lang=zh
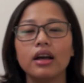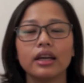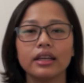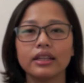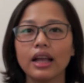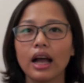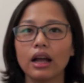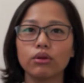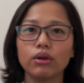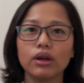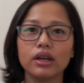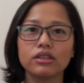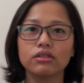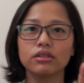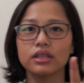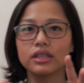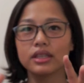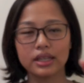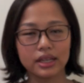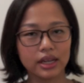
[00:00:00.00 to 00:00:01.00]
一大堆就
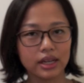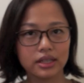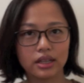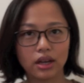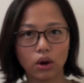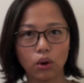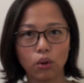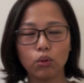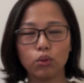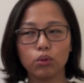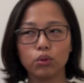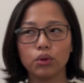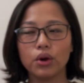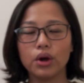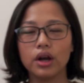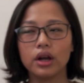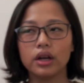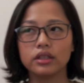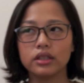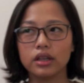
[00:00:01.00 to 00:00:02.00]
是这些人物
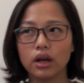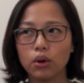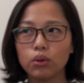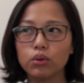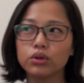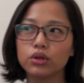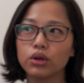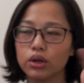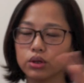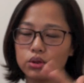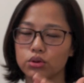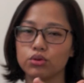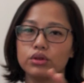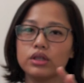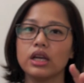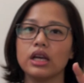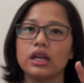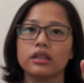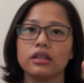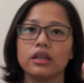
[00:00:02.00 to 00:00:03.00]
人物就会出
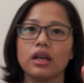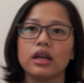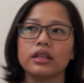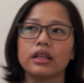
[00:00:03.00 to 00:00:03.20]
现。